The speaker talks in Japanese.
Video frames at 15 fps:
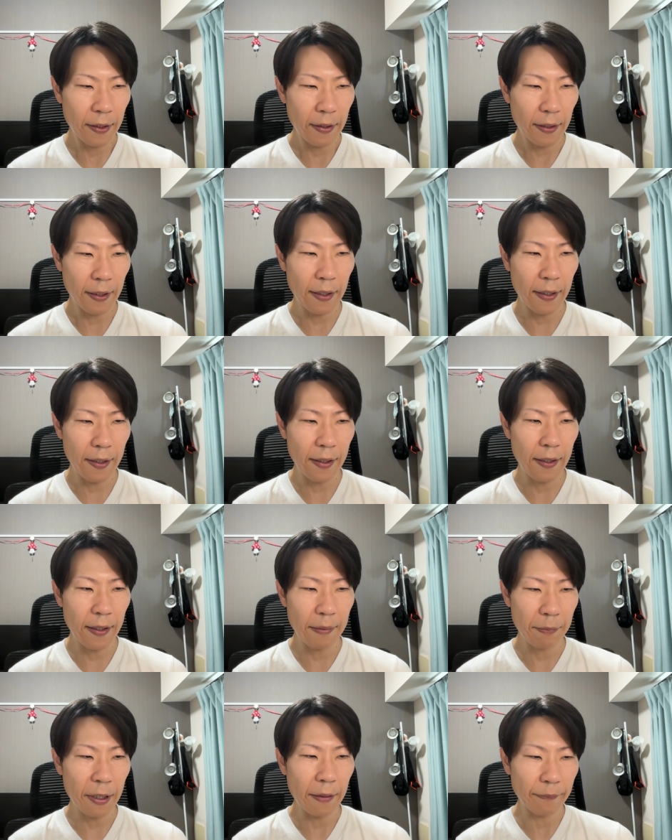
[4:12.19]

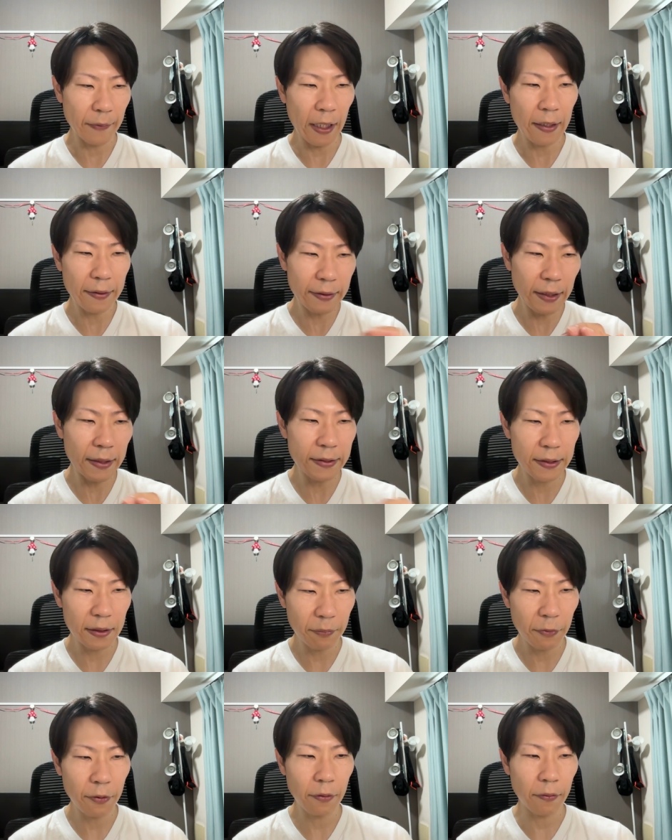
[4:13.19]
えまあ、安定してる
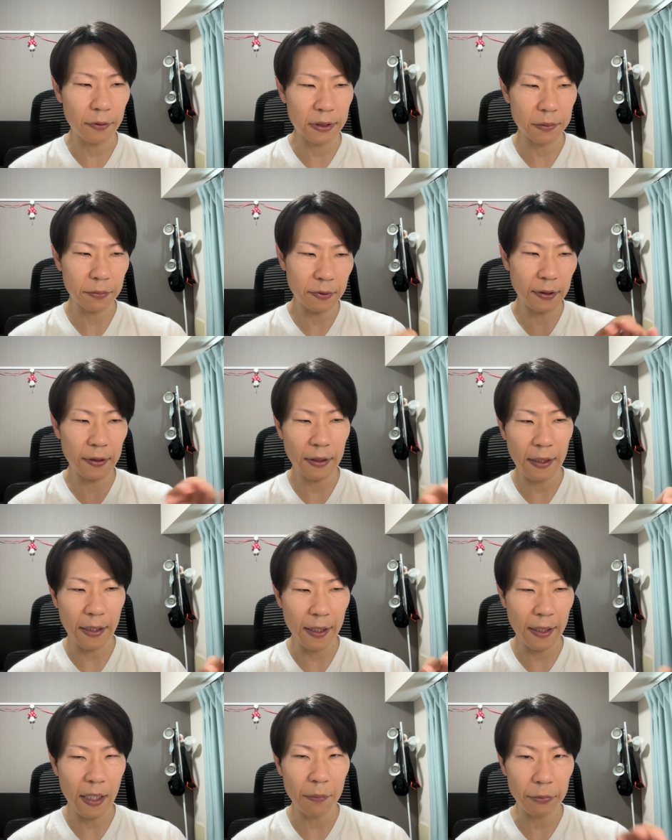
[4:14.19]
ものを自分
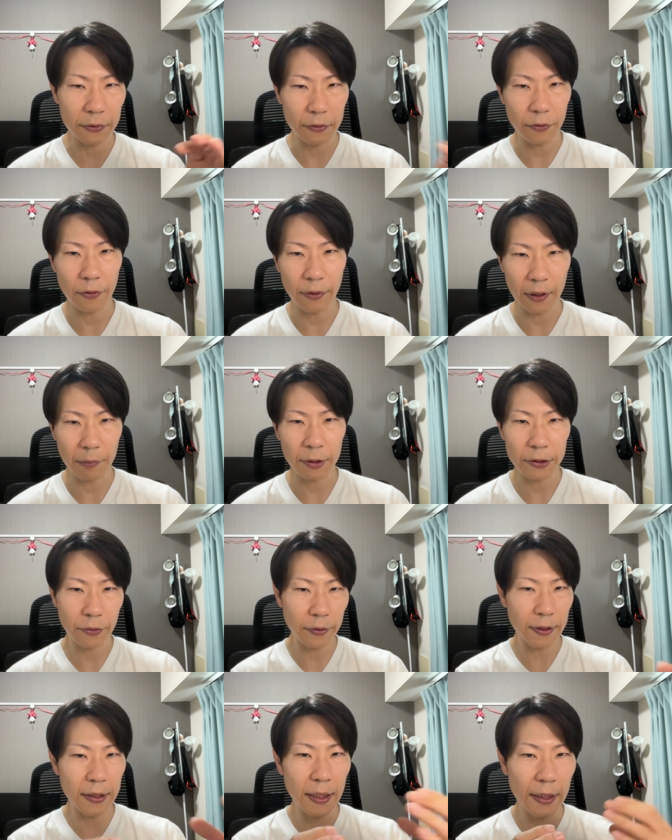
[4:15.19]
選ぶというか、まあ、そ
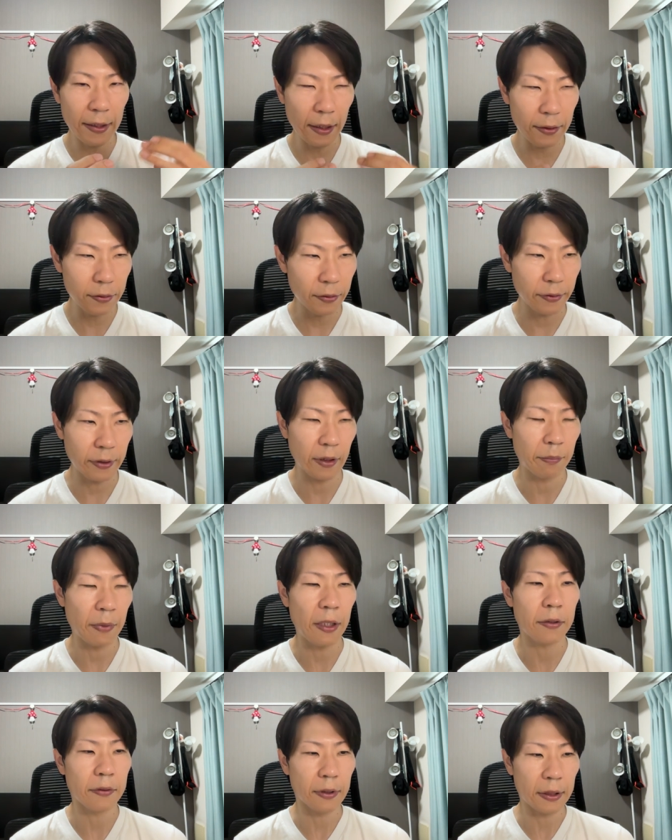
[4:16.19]
ういう依頼が来るっていうのも
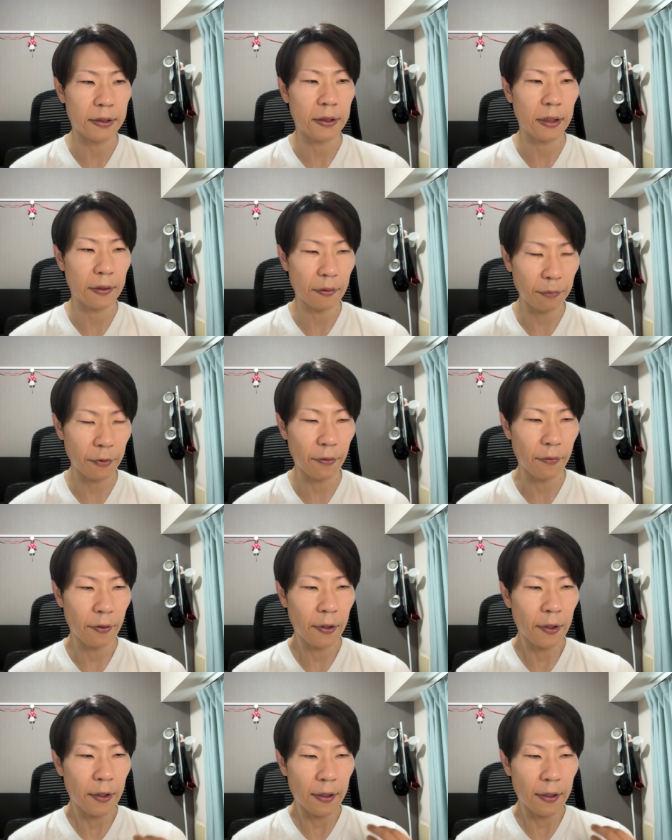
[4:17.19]
あるんですけれども、